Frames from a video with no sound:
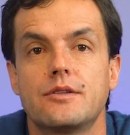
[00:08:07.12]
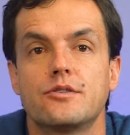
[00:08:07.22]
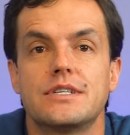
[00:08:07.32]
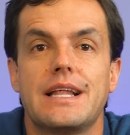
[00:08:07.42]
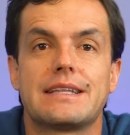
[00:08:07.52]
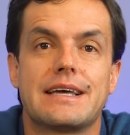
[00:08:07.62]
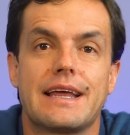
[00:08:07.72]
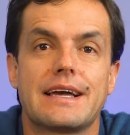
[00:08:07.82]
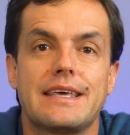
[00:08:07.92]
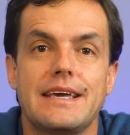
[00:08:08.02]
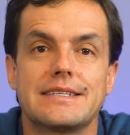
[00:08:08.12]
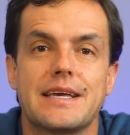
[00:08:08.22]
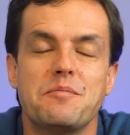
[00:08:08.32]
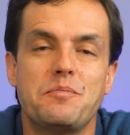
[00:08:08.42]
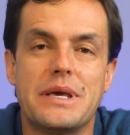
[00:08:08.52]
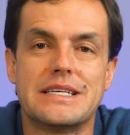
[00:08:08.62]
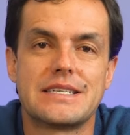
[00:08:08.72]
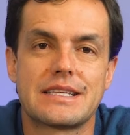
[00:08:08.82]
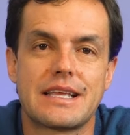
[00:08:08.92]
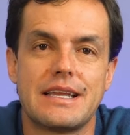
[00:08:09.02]
Entonces la tarea aquí es que
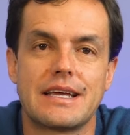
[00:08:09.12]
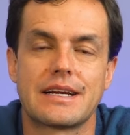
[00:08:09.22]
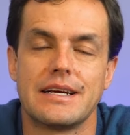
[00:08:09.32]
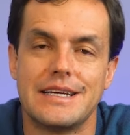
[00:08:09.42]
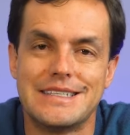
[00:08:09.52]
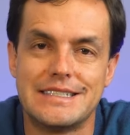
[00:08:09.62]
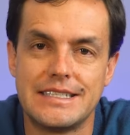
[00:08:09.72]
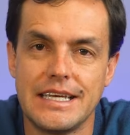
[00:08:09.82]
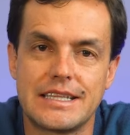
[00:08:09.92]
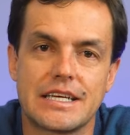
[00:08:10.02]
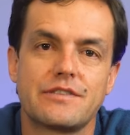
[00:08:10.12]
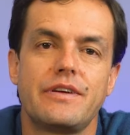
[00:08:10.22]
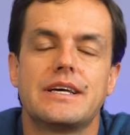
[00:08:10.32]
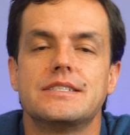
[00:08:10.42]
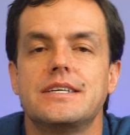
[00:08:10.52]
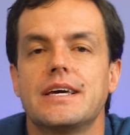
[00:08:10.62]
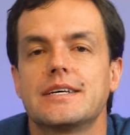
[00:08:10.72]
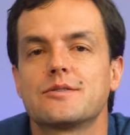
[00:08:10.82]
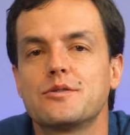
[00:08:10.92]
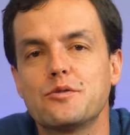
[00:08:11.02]
empieces a tener citas
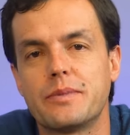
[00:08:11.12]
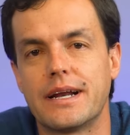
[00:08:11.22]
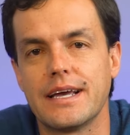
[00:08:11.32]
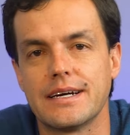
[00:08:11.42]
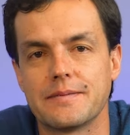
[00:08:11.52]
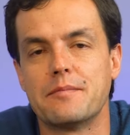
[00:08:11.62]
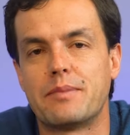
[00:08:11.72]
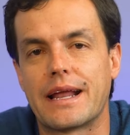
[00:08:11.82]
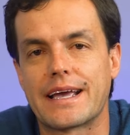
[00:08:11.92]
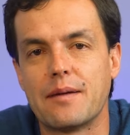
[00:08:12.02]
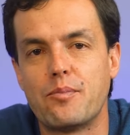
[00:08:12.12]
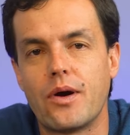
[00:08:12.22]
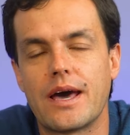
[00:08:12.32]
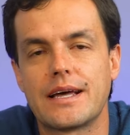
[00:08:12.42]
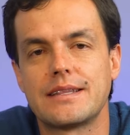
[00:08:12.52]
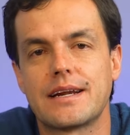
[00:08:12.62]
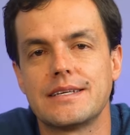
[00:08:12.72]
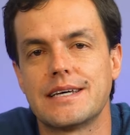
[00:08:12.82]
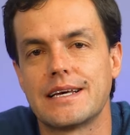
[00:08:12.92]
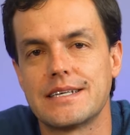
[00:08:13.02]
financieras con tu pareja para que puedan
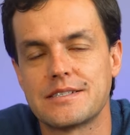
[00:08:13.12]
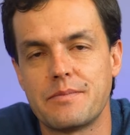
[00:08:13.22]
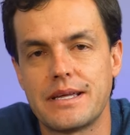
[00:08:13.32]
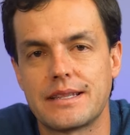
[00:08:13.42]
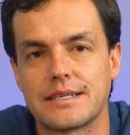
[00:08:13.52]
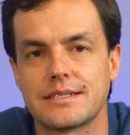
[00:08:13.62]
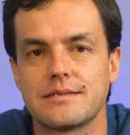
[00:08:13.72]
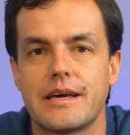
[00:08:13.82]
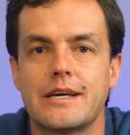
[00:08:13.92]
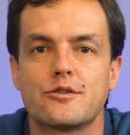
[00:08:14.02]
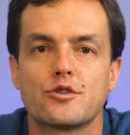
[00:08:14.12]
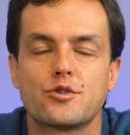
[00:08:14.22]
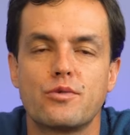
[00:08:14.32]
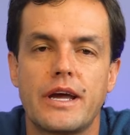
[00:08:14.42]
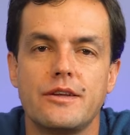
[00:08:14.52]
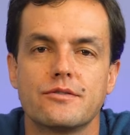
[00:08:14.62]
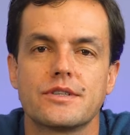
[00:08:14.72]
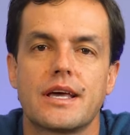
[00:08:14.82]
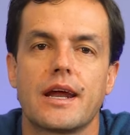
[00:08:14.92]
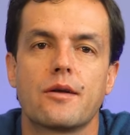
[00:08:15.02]
aterrizar esas metas, esos
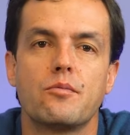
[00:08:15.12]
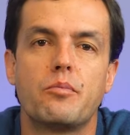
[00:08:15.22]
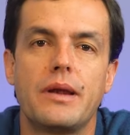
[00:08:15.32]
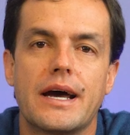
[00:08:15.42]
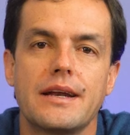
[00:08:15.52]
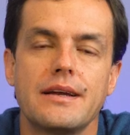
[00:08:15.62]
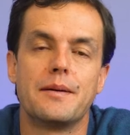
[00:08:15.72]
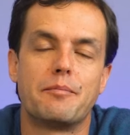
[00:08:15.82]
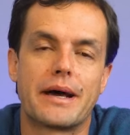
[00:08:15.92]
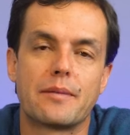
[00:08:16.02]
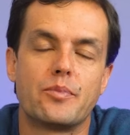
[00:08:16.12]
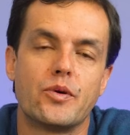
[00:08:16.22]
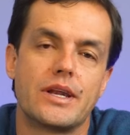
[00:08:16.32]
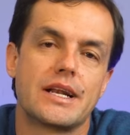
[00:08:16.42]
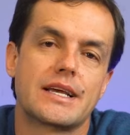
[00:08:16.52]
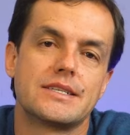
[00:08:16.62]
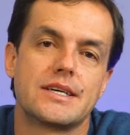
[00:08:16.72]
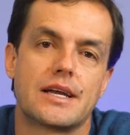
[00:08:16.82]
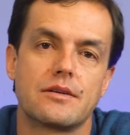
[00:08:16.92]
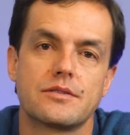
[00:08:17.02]
sueños, crear un plan para poder
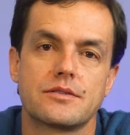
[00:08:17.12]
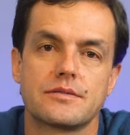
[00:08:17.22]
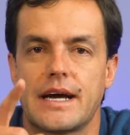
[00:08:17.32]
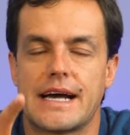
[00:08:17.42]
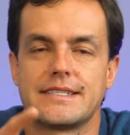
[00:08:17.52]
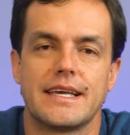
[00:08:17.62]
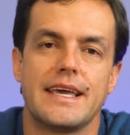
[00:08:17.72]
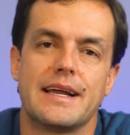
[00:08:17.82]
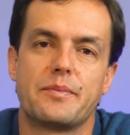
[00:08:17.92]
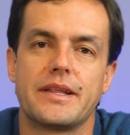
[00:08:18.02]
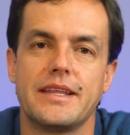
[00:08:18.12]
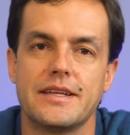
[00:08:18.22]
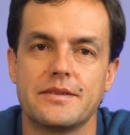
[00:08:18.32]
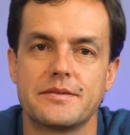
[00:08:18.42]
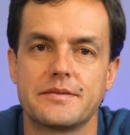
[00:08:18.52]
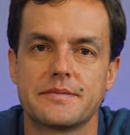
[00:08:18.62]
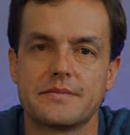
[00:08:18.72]
alcanzarlos. A seguir aprendiendo.